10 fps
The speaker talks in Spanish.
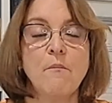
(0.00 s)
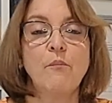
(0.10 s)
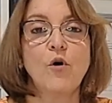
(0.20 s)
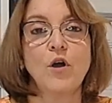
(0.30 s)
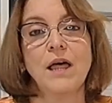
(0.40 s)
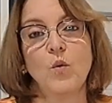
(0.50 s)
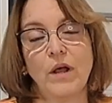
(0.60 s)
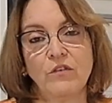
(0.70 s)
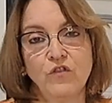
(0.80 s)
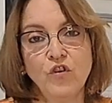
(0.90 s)
por la
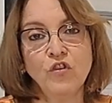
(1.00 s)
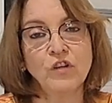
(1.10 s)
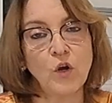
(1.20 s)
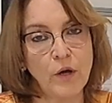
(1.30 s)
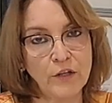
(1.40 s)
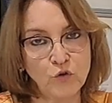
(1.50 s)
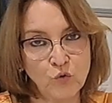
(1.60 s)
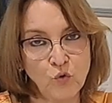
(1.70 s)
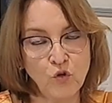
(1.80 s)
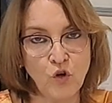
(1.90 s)
duración de los
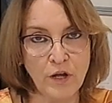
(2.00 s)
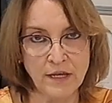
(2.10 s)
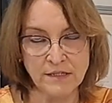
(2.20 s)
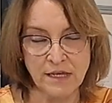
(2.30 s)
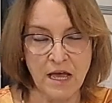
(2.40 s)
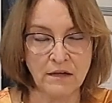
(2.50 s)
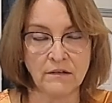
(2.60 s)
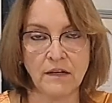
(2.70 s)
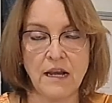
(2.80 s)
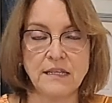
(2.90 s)
estudios que se han
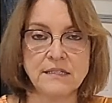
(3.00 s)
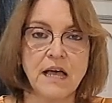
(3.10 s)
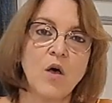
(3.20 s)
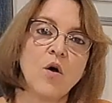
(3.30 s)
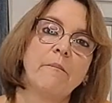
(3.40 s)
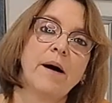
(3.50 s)
realizado